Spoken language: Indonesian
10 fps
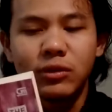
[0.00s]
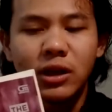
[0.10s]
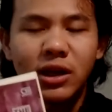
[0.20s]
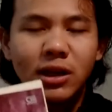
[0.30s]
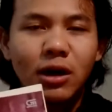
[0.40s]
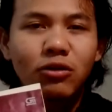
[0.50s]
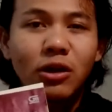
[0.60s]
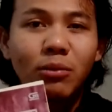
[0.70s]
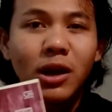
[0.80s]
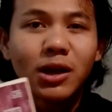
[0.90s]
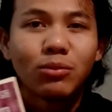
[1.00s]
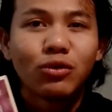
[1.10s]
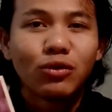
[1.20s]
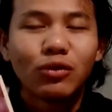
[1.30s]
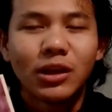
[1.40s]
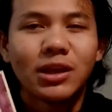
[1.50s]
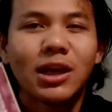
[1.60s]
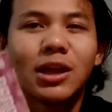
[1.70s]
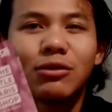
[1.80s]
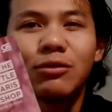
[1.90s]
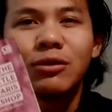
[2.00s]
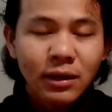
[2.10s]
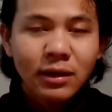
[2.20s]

Jadi kita harus kembali ke buku intinya gitu.